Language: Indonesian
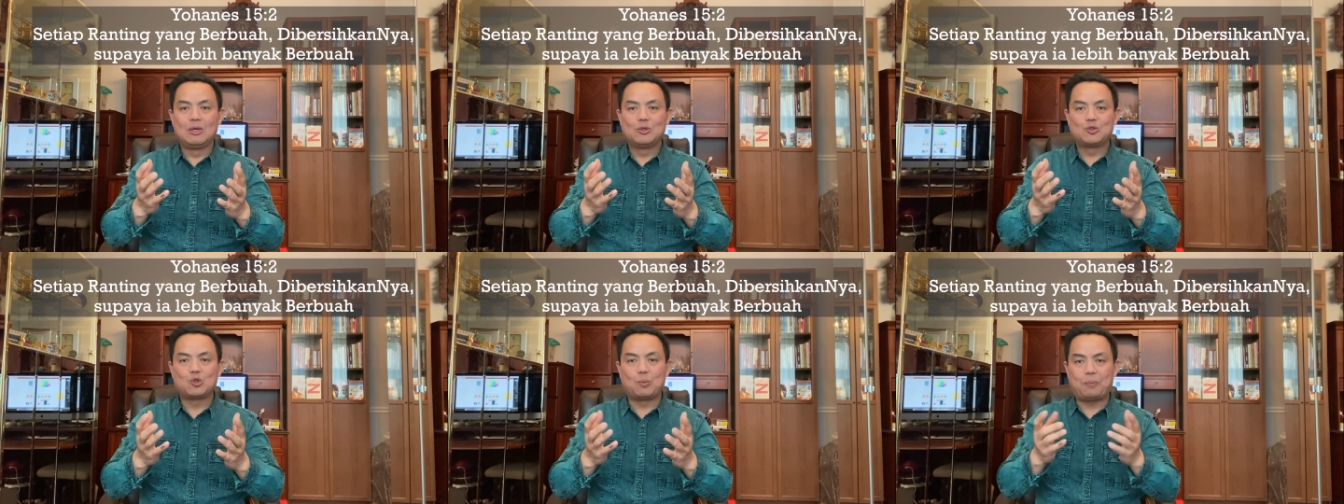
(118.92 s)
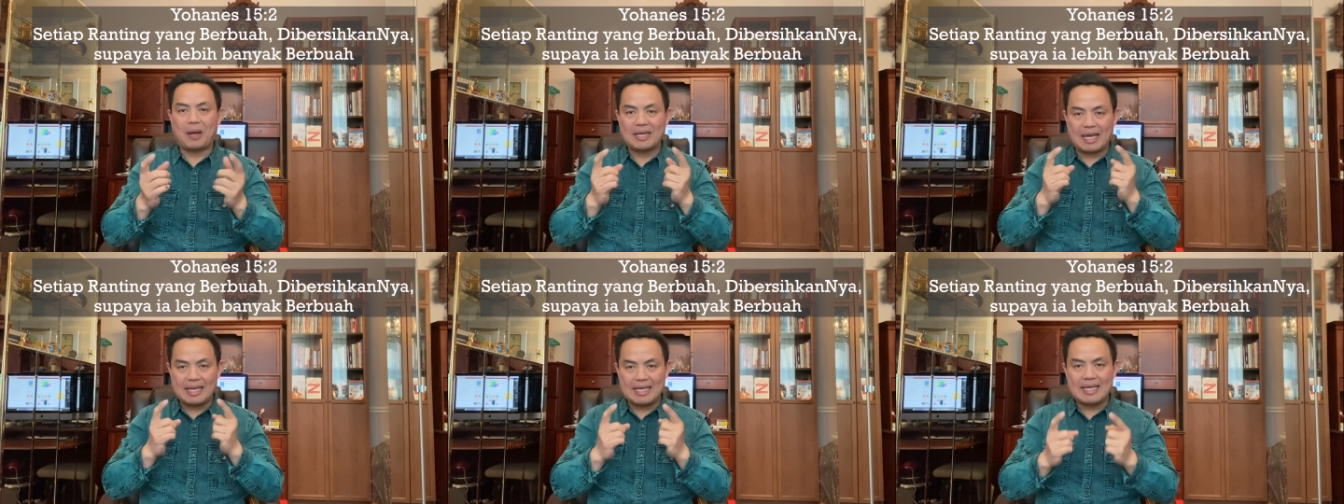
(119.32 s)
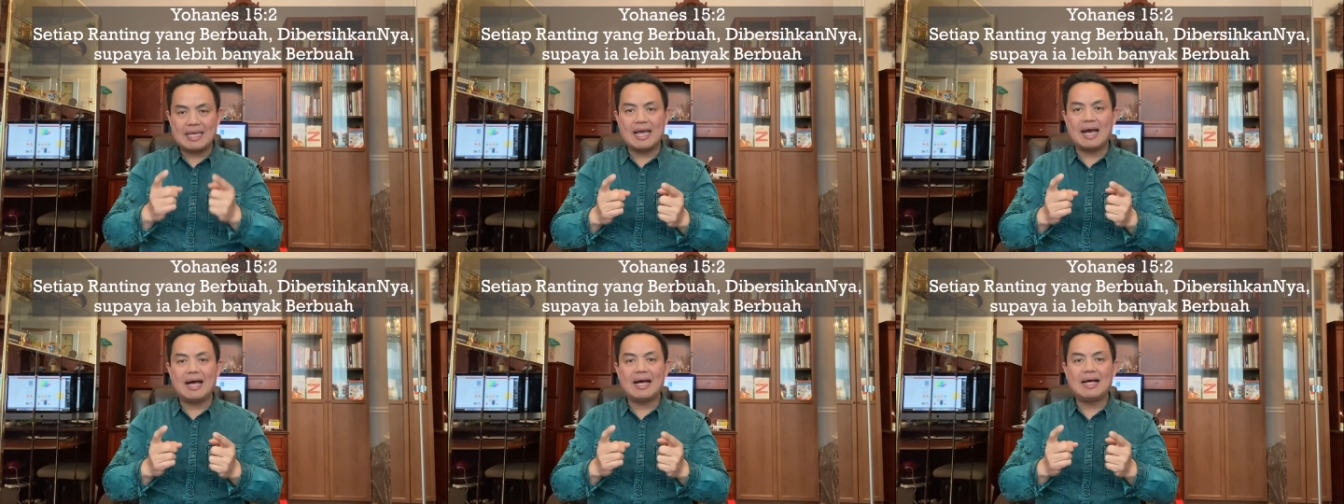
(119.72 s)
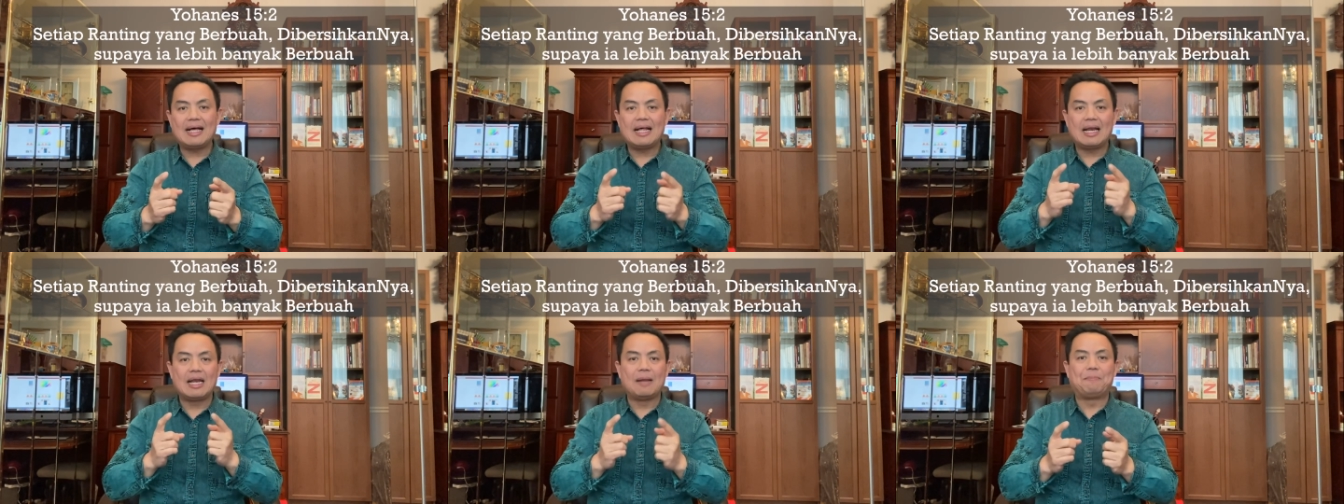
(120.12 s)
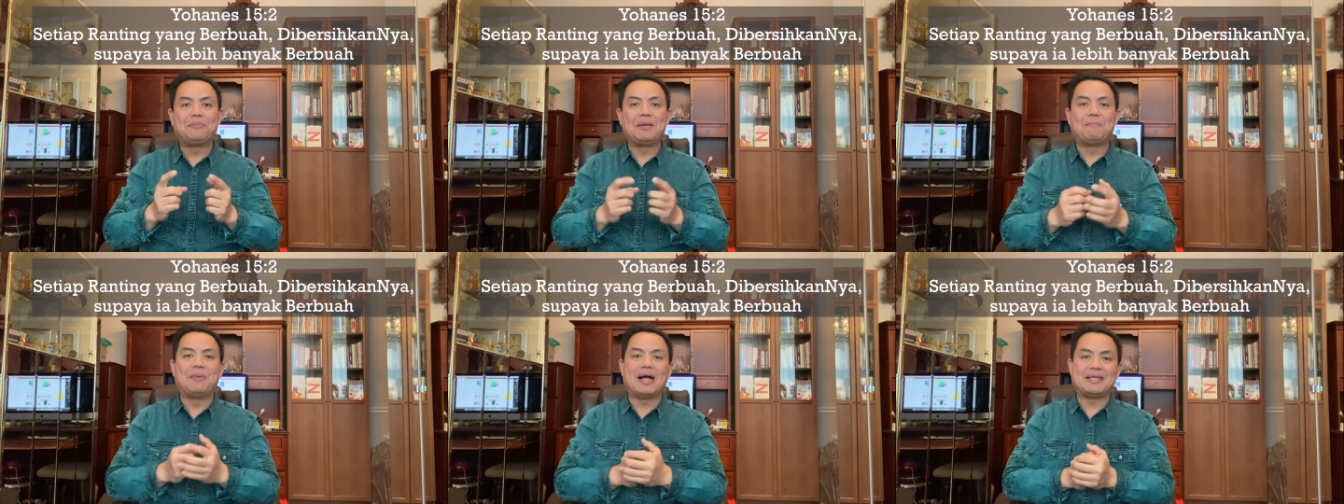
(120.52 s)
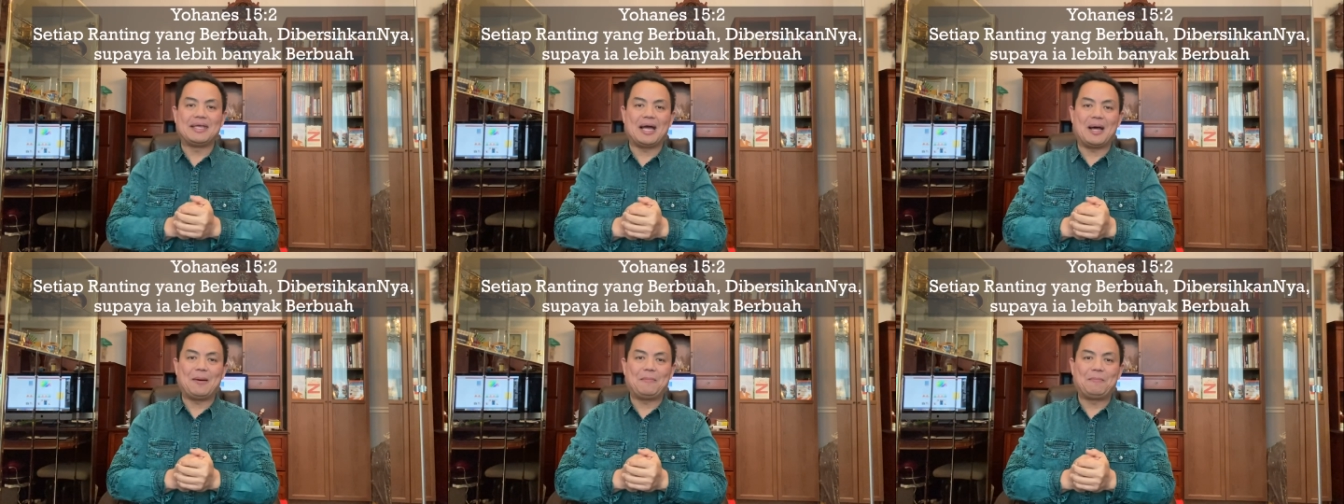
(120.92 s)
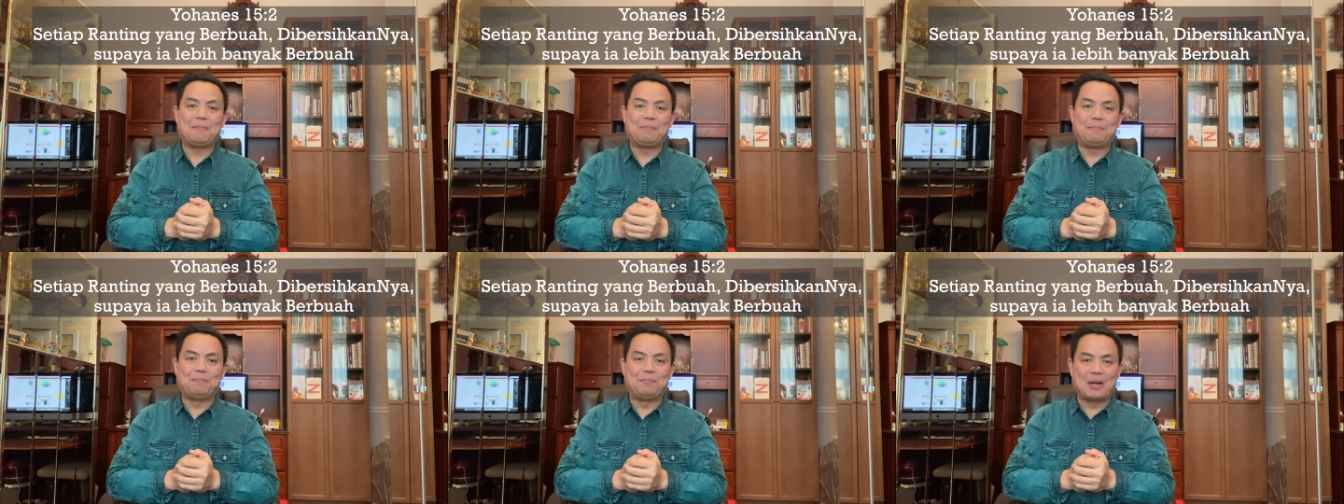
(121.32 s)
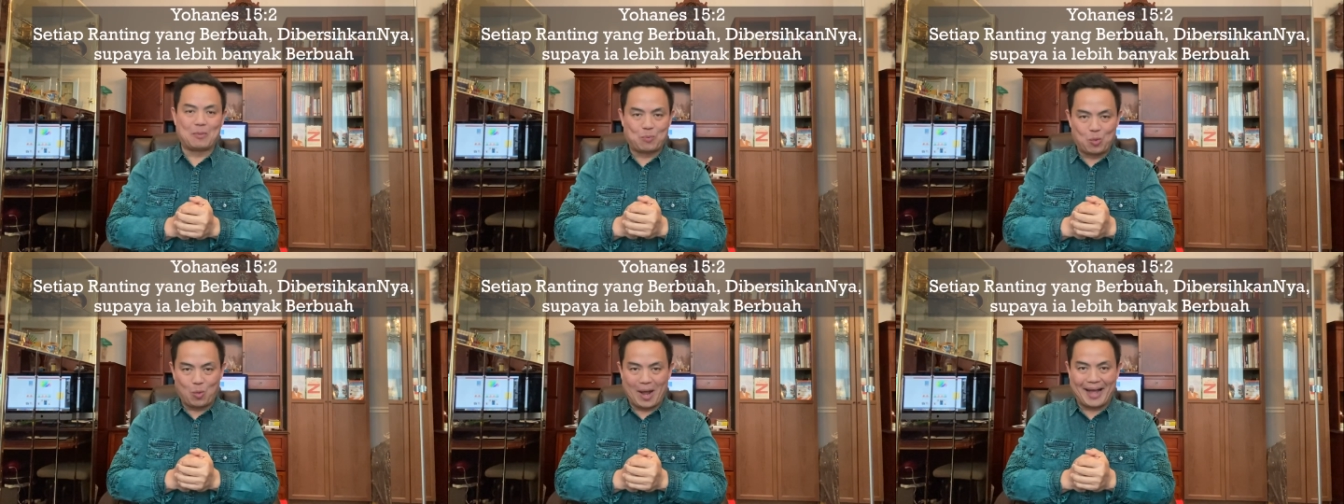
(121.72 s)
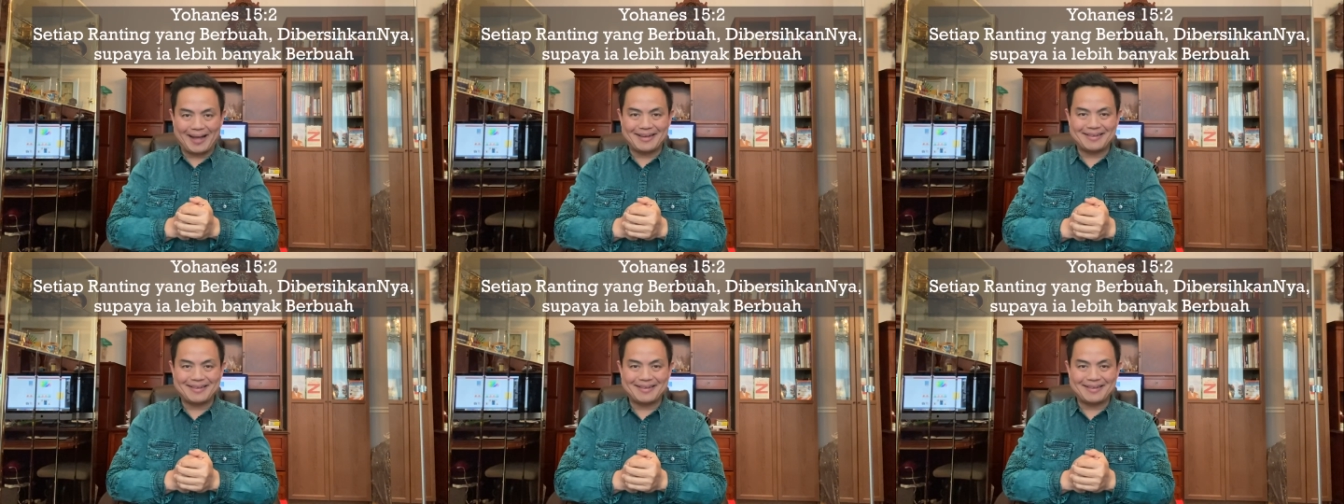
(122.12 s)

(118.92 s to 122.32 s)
supaya ia lebih banyak berbuah.